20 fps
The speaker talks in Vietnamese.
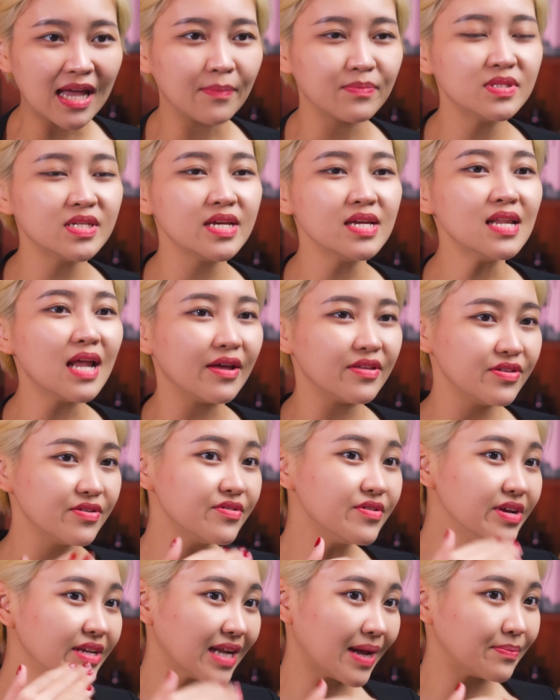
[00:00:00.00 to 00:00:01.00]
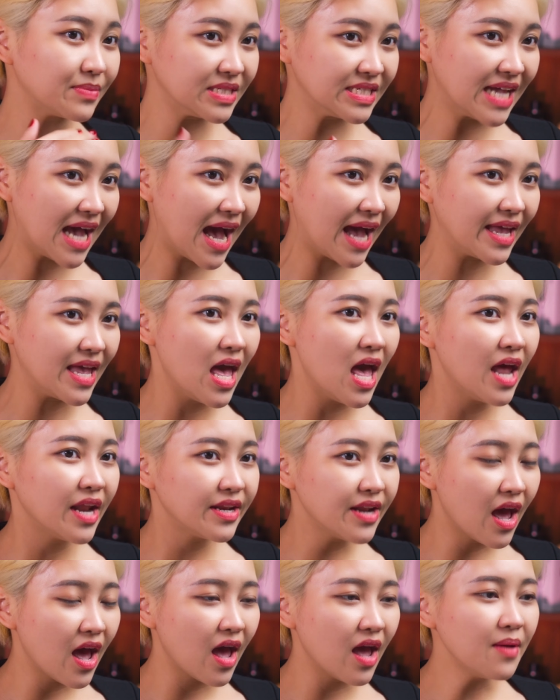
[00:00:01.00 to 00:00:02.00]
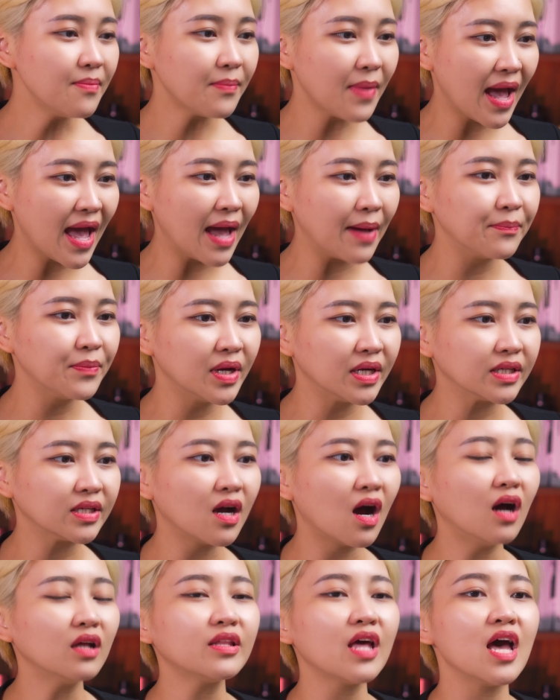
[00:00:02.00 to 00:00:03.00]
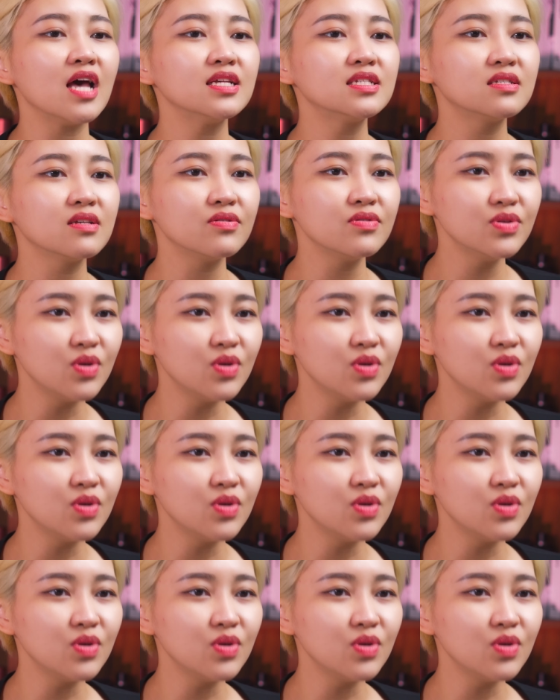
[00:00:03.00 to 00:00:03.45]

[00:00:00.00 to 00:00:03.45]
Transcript: thậm chí là dưới 5 chai để mà mình có thể sử